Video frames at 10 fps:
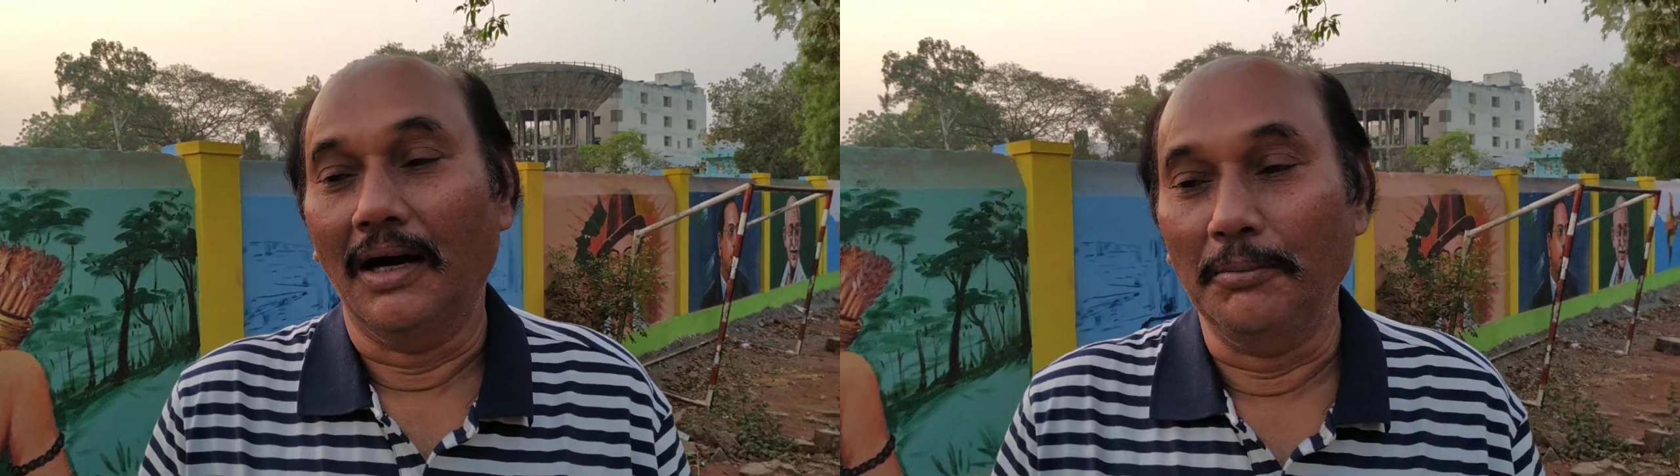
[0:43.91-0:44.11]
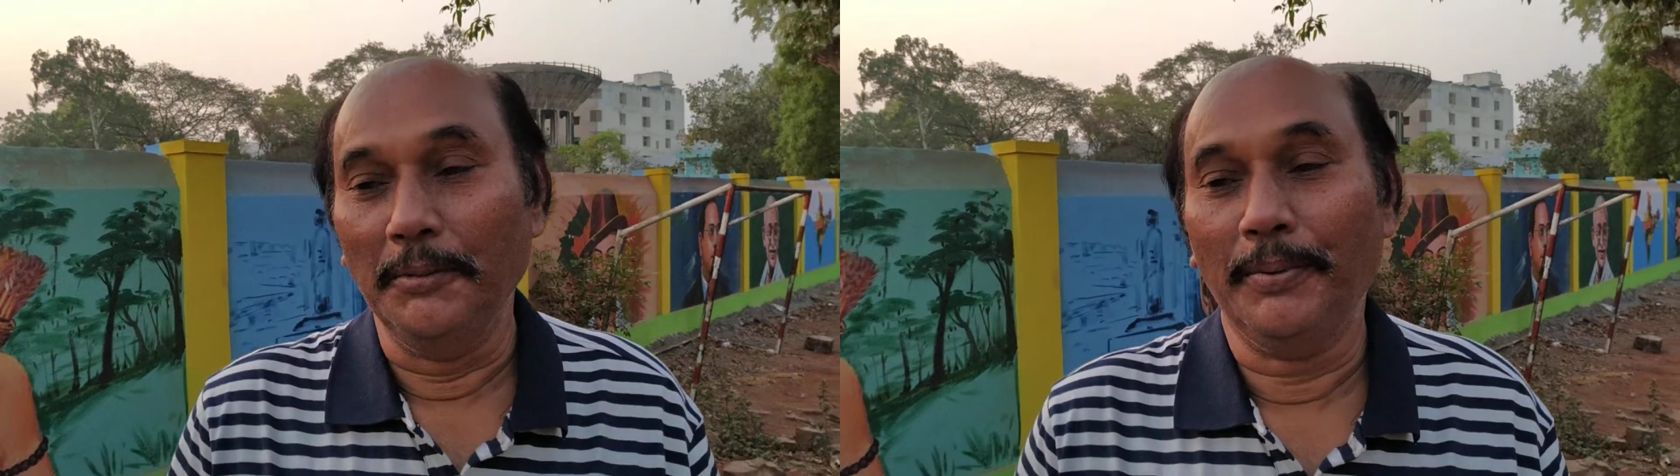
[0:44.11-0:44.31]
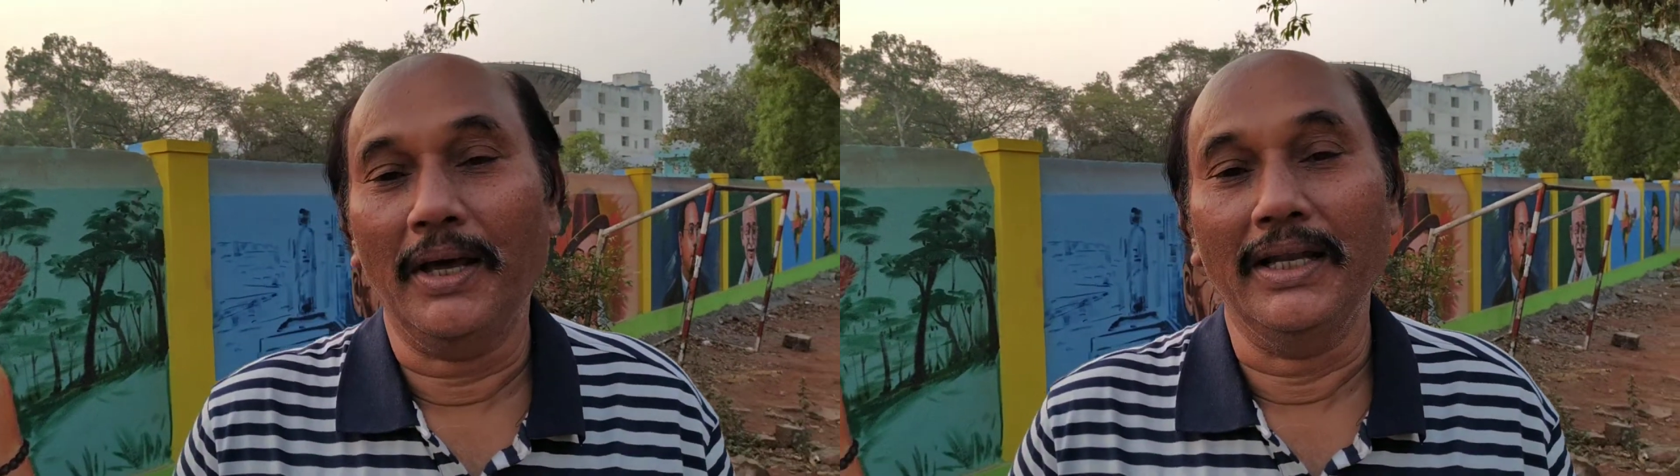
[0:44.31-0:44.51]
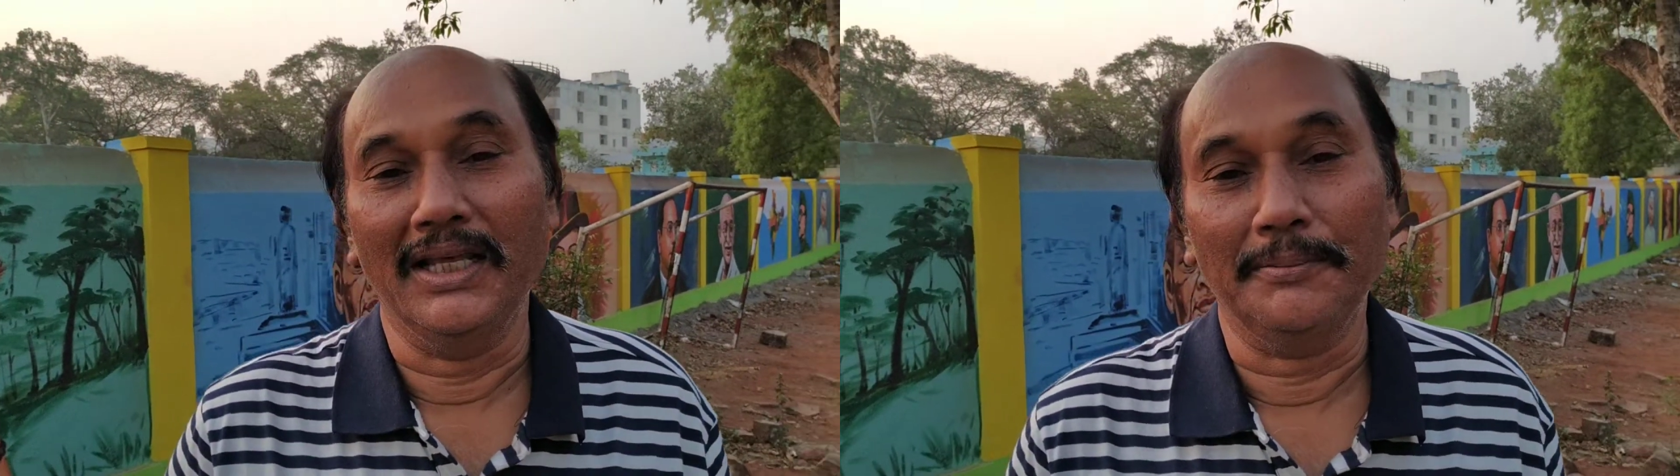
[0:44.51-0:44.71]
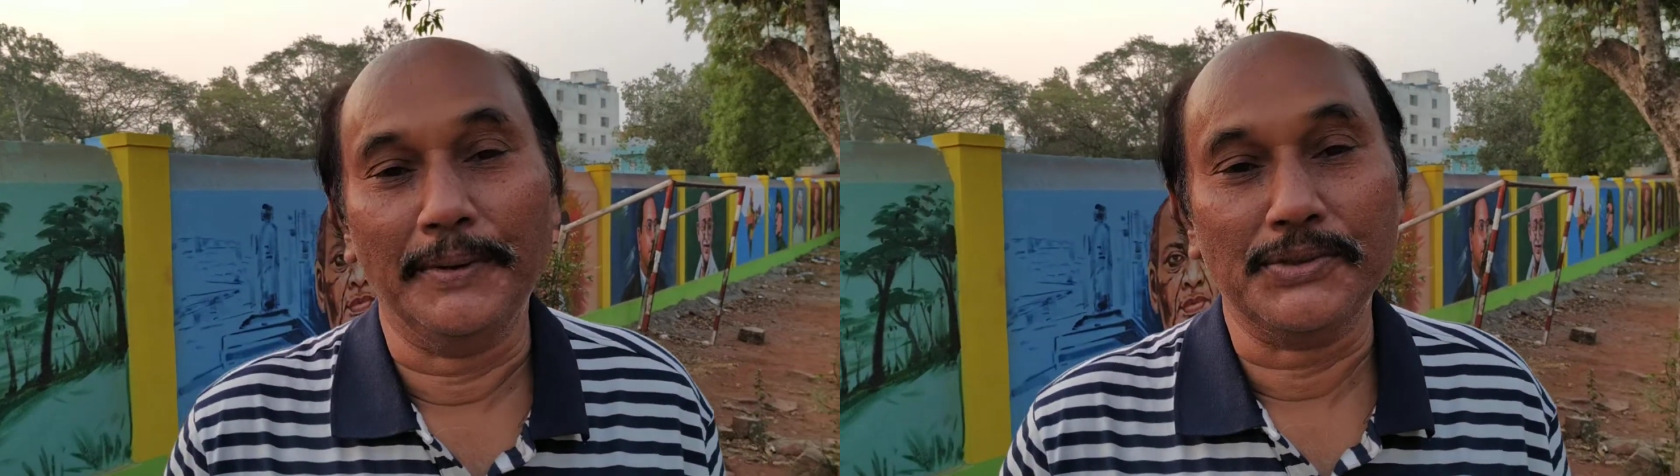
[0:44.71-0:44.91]
అభిప్రాయం
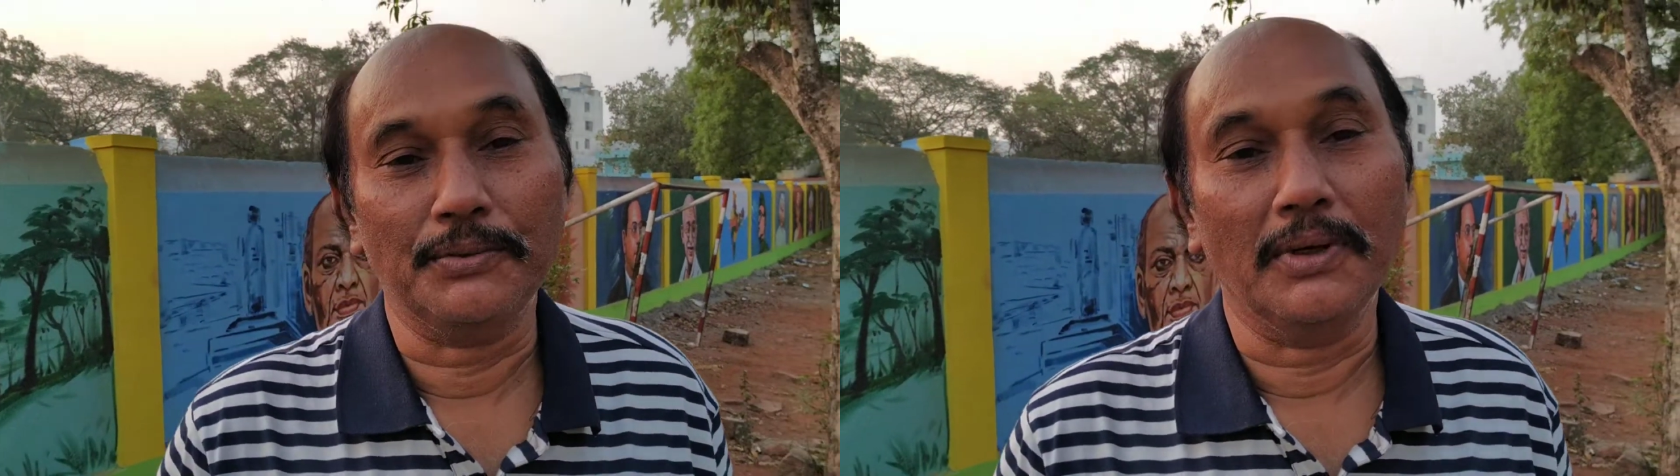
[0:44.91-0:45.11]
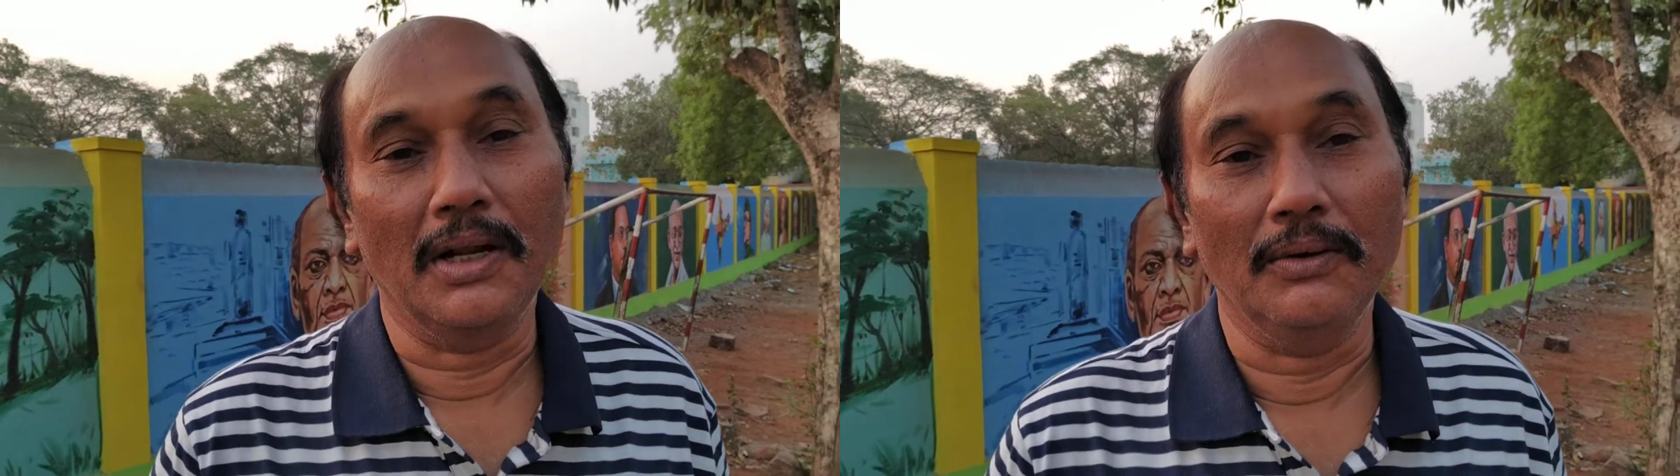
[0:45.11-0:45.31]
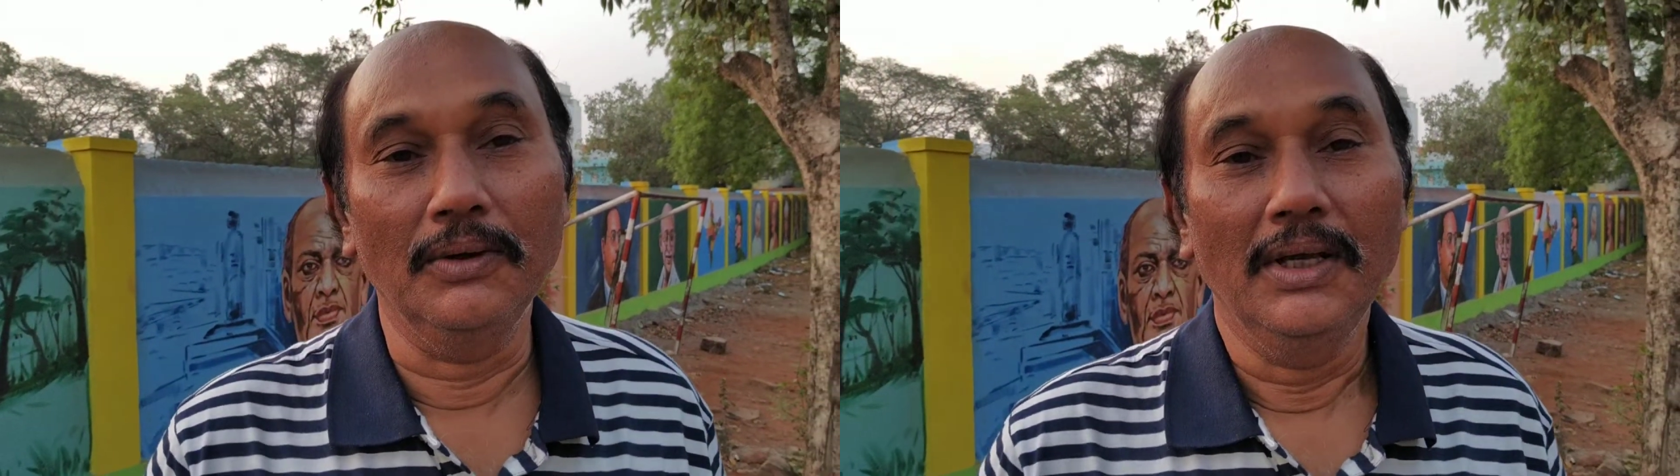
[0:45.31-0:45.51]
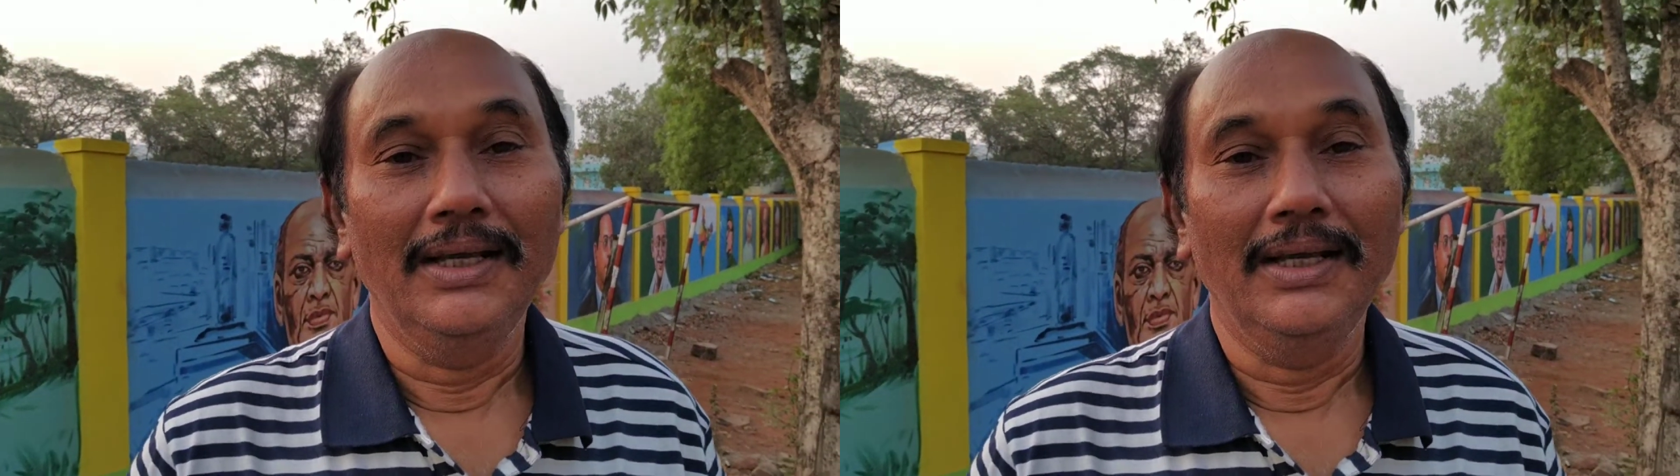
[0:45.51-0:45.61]
ఏర్పరచుకుంటున్నాడు